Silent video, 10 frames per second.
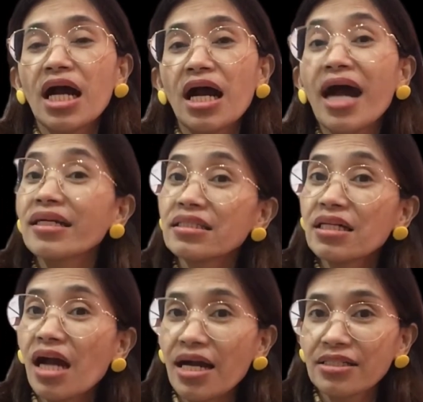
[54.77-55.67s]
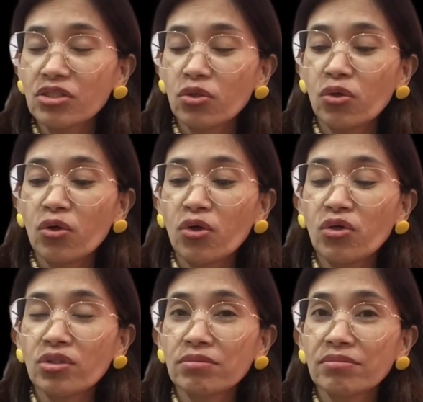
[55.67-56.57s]
akin ang aso,
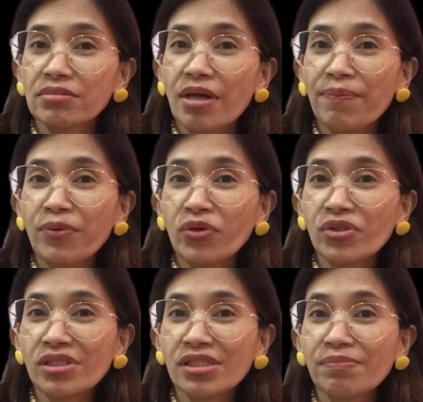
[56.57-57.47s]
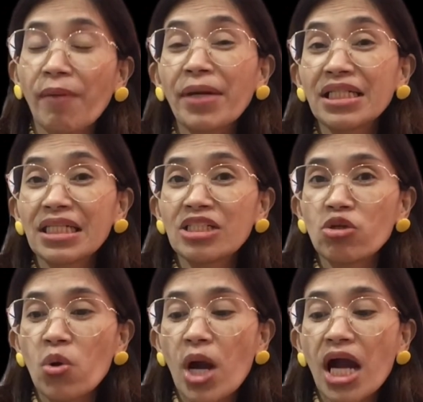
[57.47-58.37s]
tapos, pamangkin
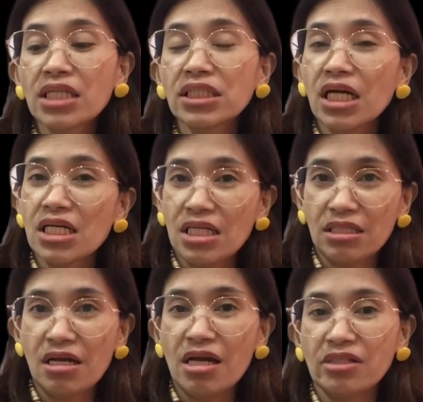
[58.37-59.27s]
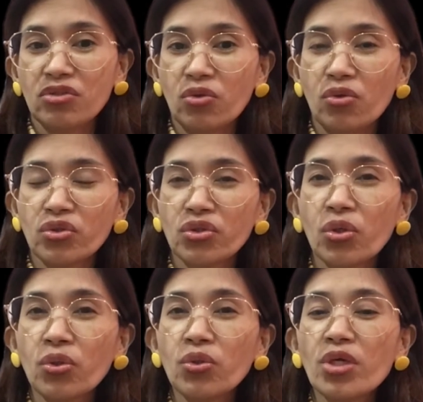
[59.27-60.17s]
ko ang nakagat ng aso.
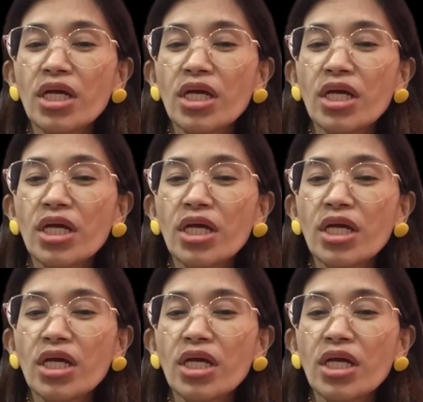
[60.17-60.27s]
So,